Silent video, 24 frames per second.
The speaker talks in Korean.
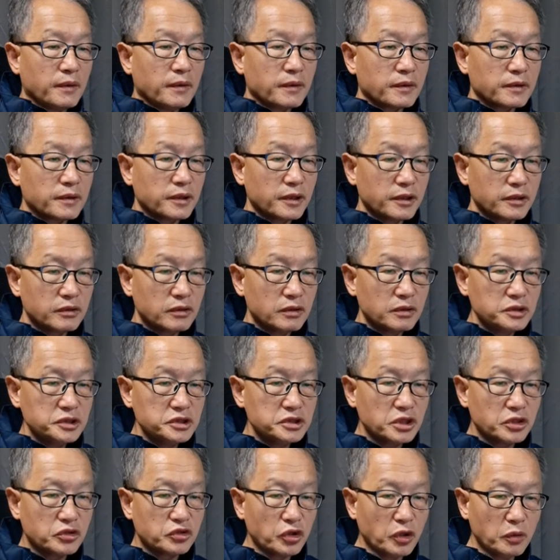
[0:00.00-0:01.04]
그리고
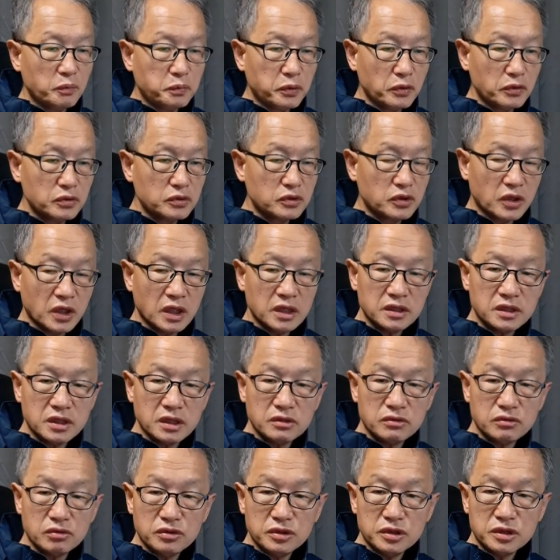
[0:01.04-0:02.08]
이제
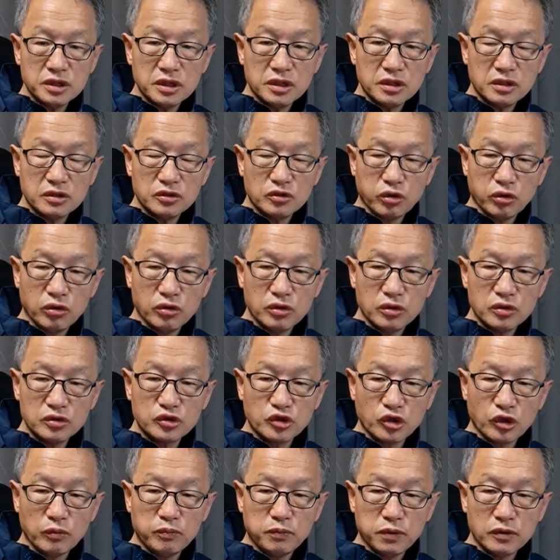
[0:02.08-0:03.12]
교포들한테도 이제 도,
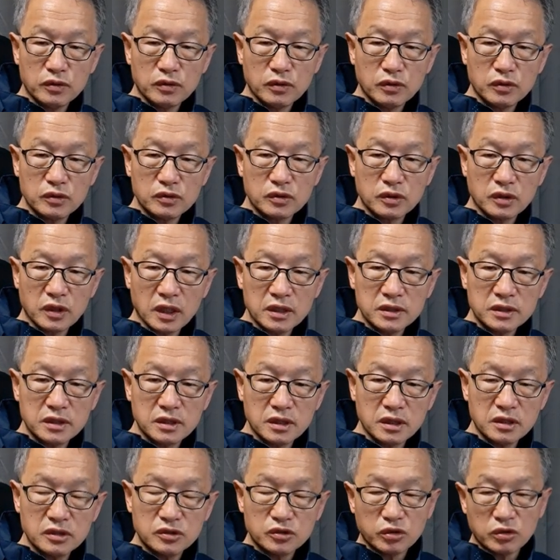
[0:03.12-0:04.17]

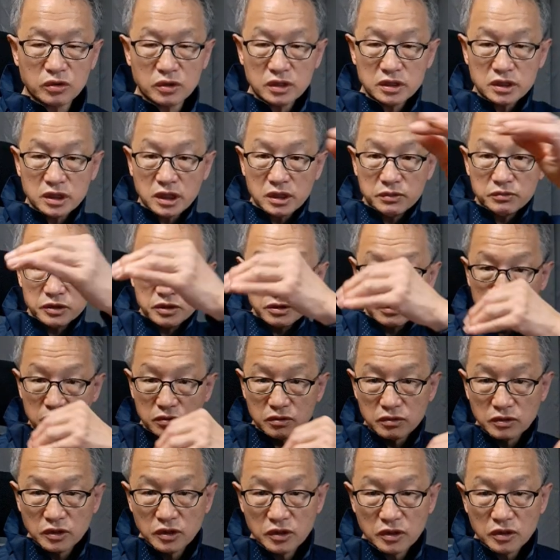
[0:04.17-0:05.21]
교포들한테 돌아다니면서
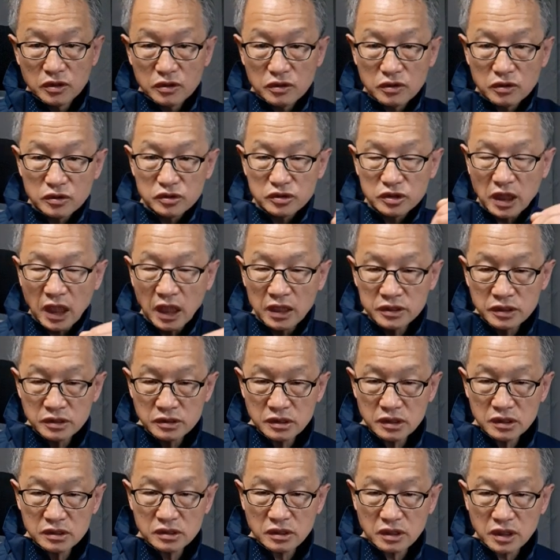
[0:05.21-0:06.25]
도 어,
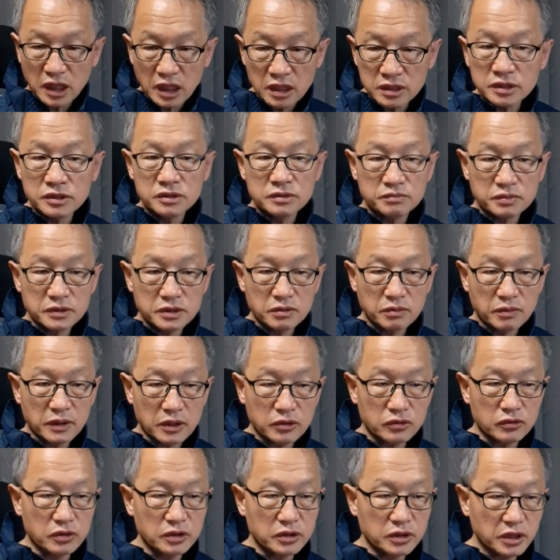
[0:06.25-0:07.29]
강연에서 강연비도
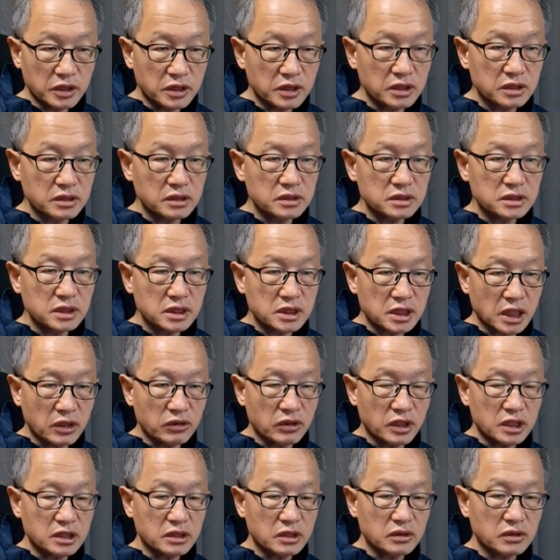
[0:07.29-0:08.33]
받고 이렇게 해서 이제
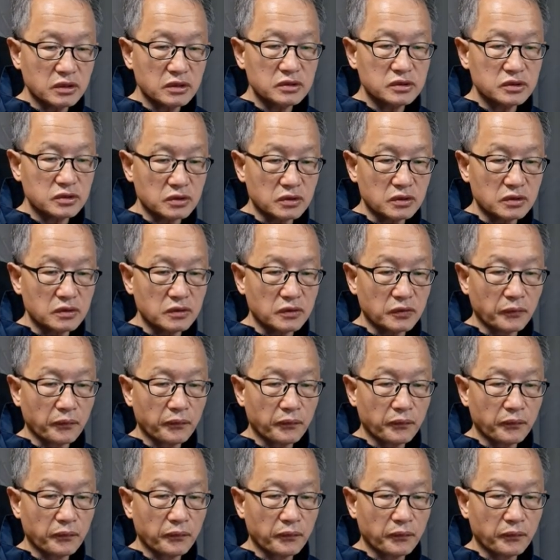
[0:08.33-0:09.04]
생활했던 거죠.